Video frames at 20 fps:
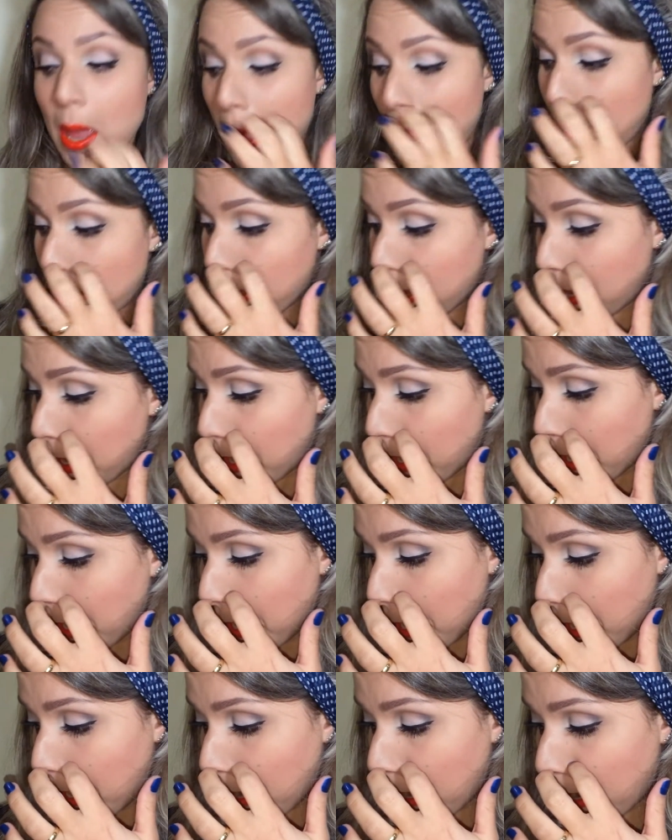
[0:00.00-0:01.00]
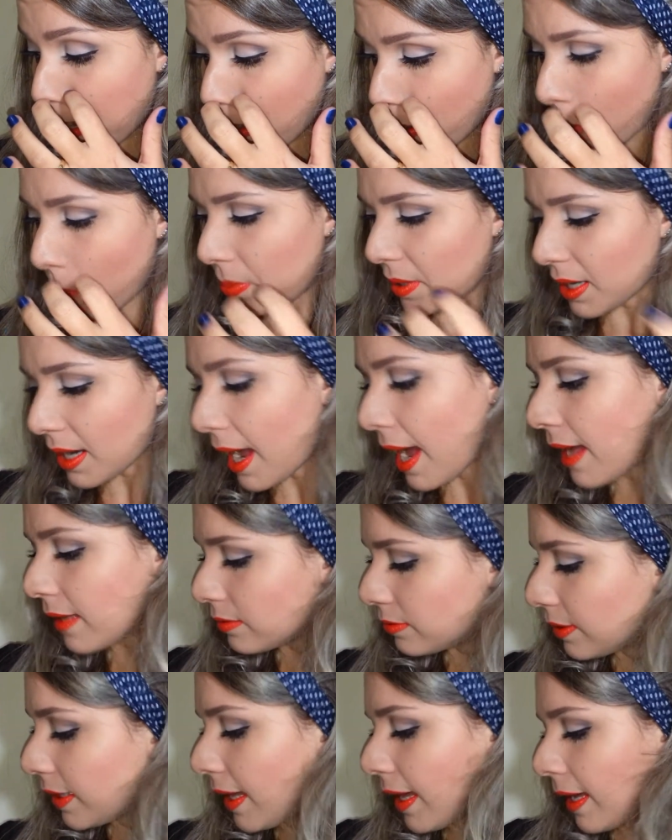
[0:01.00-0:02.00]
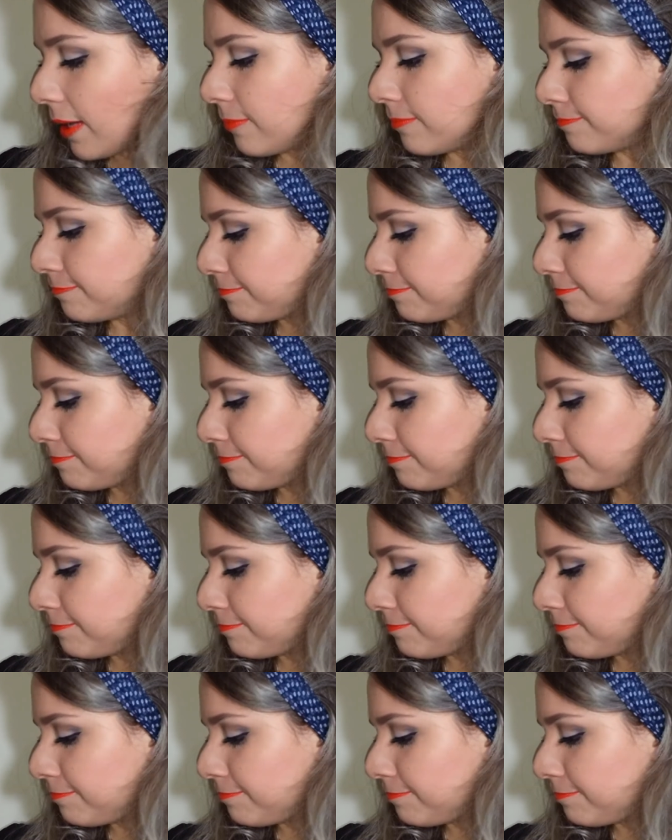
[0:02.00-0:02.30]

E é complicado, né?